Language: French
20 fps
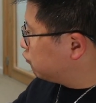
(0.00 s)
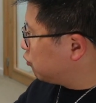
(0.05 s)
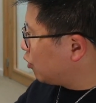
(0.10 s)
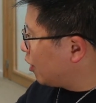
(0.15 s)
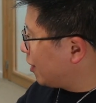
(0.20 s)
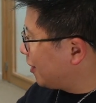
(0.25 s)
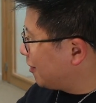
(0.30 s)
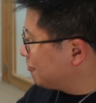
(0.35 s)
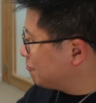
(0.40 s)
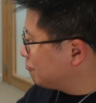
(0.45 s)

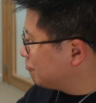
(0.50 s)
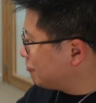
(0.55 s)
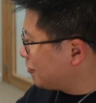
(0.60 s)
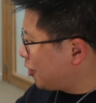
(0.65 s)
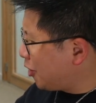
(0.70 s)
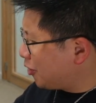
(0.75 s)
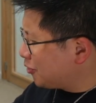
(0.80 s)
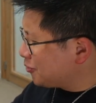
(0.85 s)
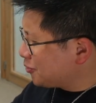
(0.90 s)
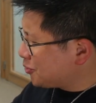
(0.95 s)
voilà.
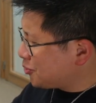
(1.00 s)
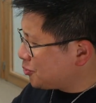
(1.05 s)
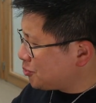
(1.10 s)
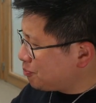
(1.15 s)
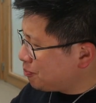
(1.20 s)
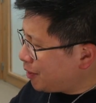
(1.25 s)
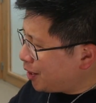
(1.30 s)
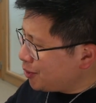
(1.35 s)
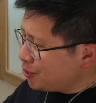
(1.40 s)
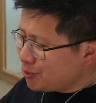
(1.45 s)
Alors, je
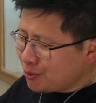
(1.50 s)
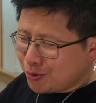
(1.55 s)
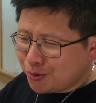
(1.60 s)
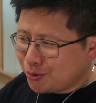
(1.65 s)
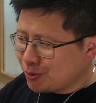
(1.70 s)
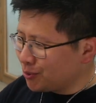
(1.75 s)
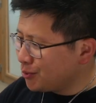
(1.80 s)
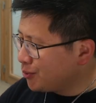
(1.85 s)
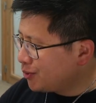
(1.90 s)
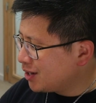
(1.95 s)
suis pas
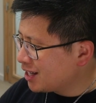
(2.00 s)
le